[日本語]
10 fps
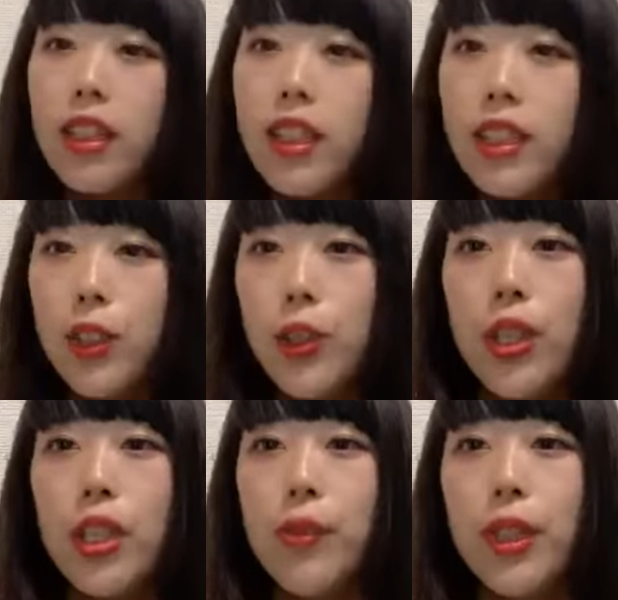緊張
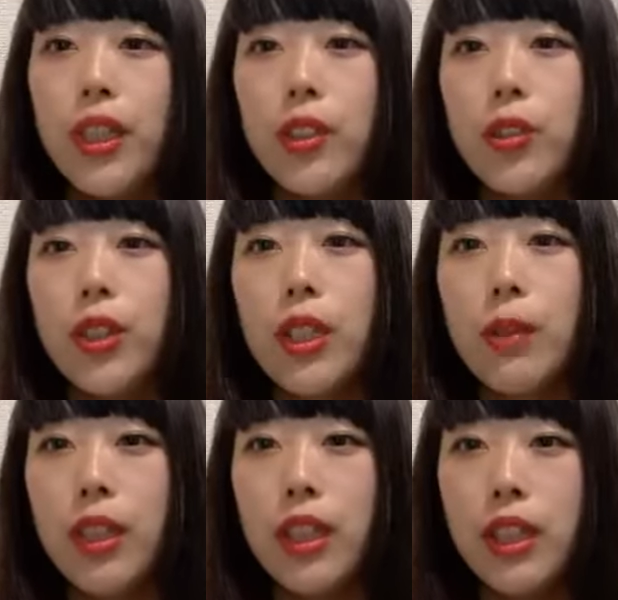取れるまであの話題
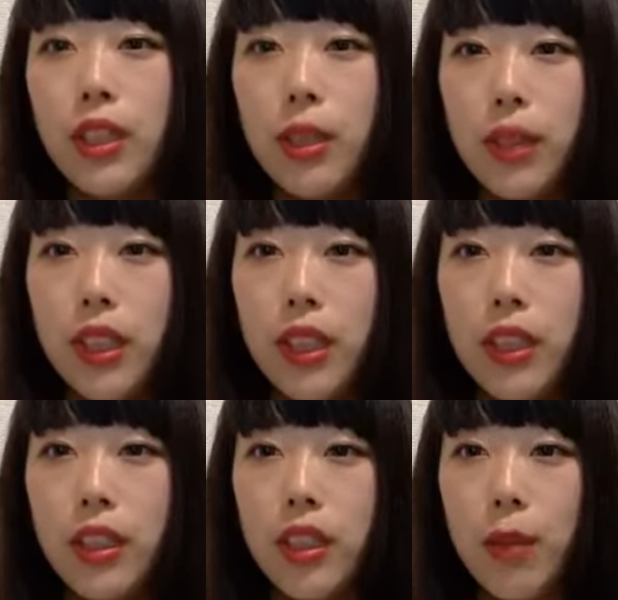ばかしちゃうかもしれな
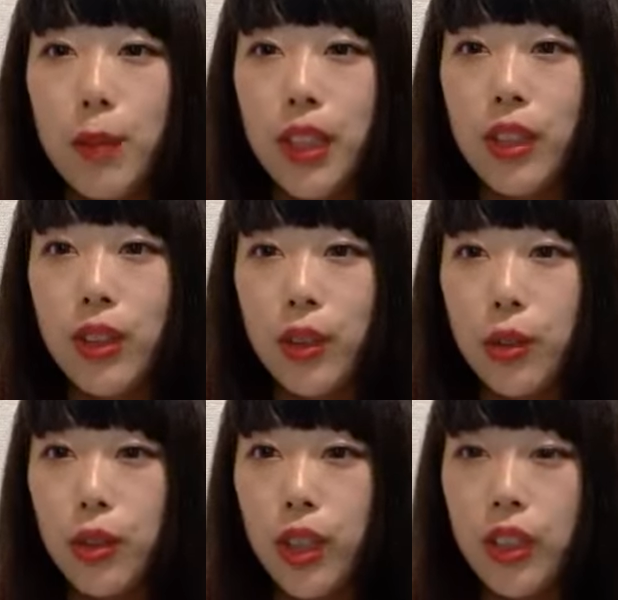いですがまたいろんなこ
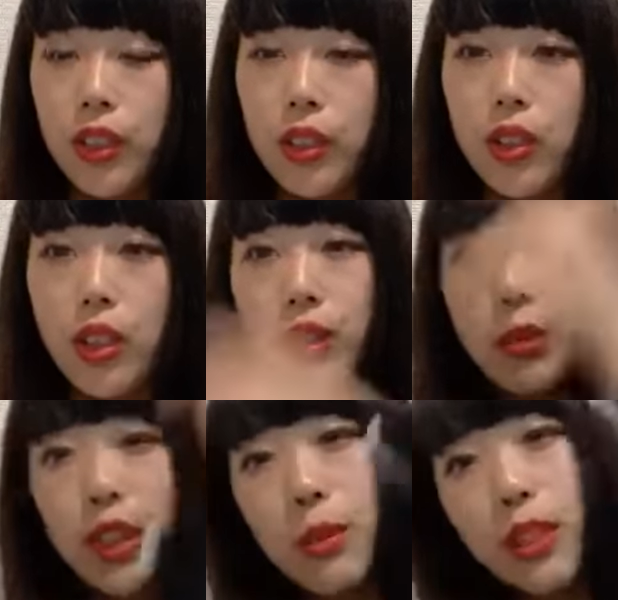とをお話しするの楽し
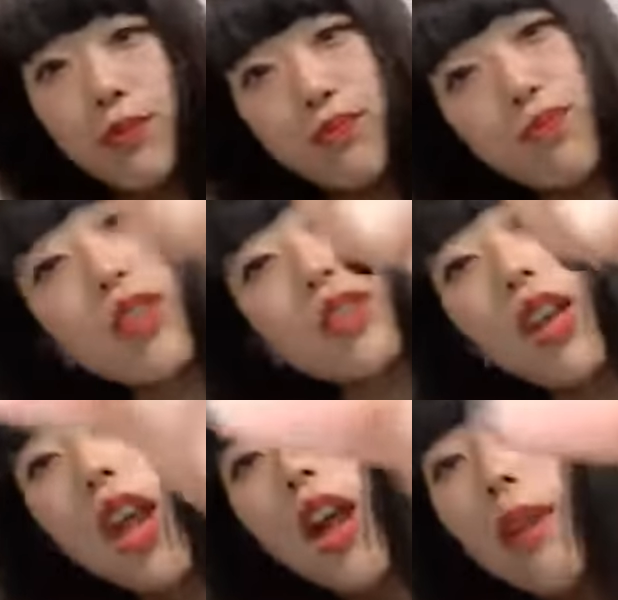みにしてます
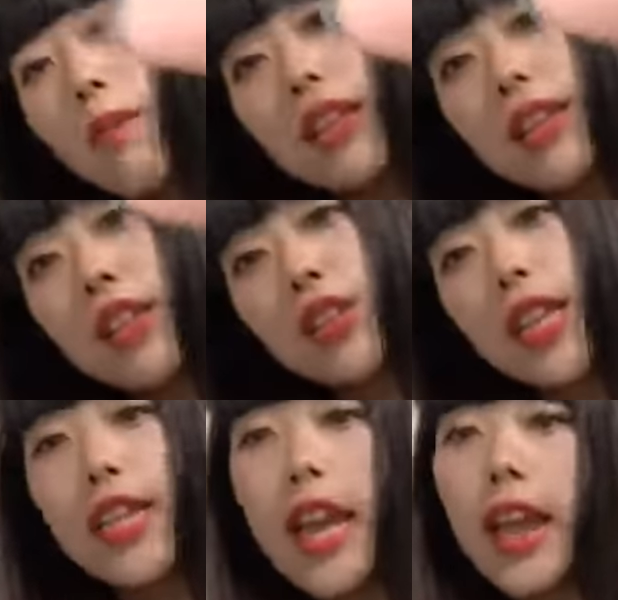待ってろぜ
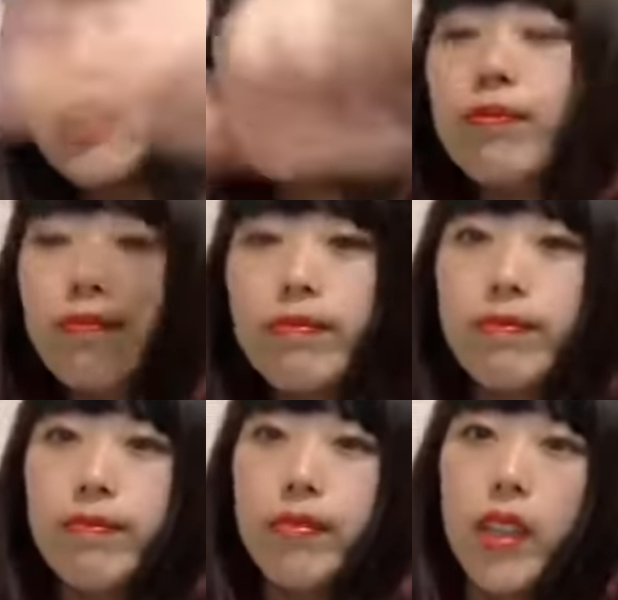
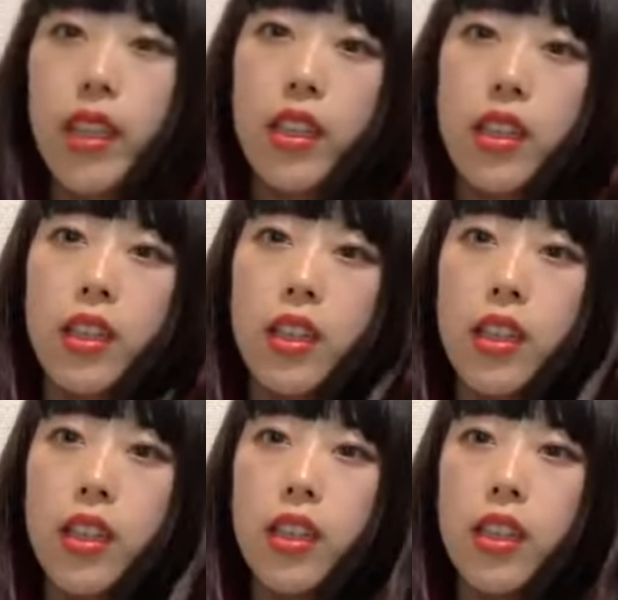イエイ
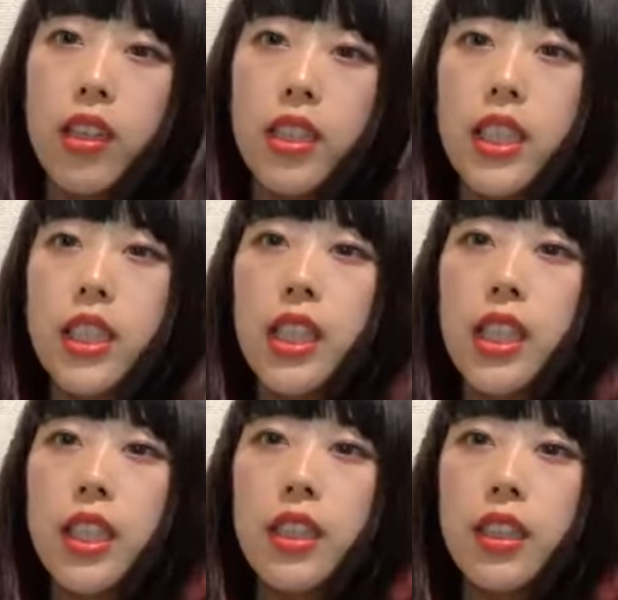知識
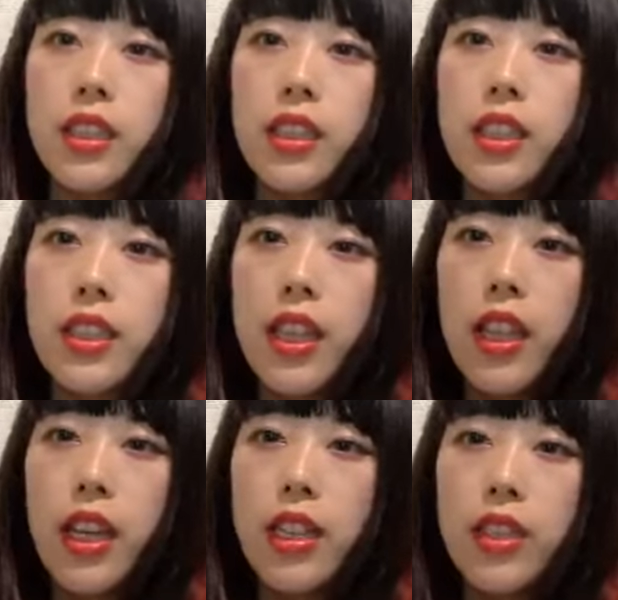なりつけ
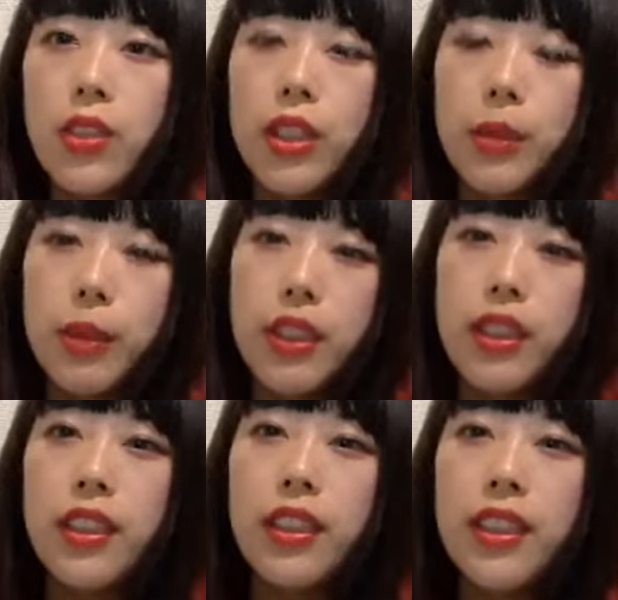たら指導します